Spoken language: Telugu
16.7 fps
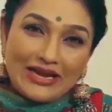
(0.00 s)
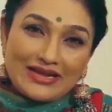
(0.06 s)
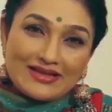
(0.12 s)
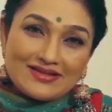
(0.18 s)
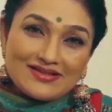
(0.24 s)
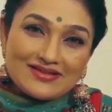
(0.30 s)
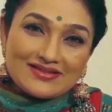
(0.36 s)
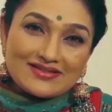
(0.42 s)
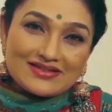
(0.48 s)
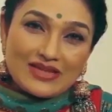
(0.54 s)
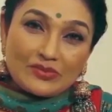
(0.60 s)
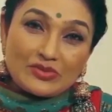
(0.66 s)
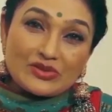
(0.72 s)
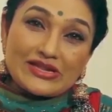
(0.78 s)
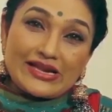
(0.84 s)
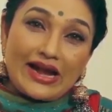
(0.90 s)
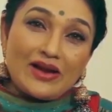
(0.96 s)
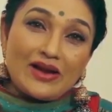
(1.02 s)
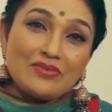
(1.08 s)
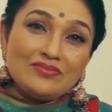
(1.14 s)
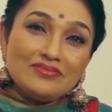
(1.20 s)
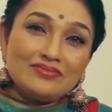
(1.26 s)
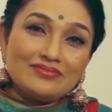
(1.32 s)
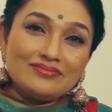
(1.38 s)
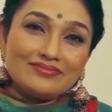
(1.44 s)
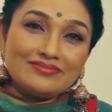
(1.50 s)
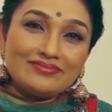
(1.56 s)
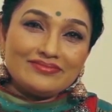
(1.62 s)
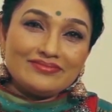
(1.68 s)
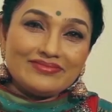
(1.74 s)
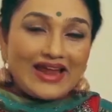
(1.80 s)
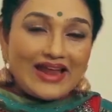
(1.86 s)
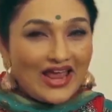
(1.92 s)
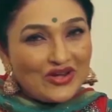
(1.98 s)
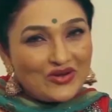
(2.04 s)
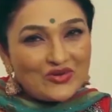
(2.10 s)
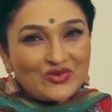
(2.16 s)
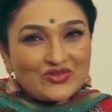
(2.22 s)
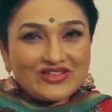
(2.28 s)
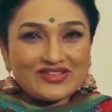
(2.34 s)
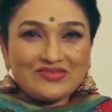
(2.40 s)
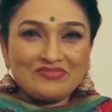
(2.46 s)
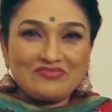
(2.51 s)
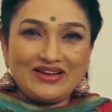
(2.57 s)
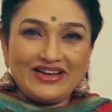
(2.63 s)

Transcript: ప్లీజ్ సబ్స్క్రైబ్ నైన్ రోజెస్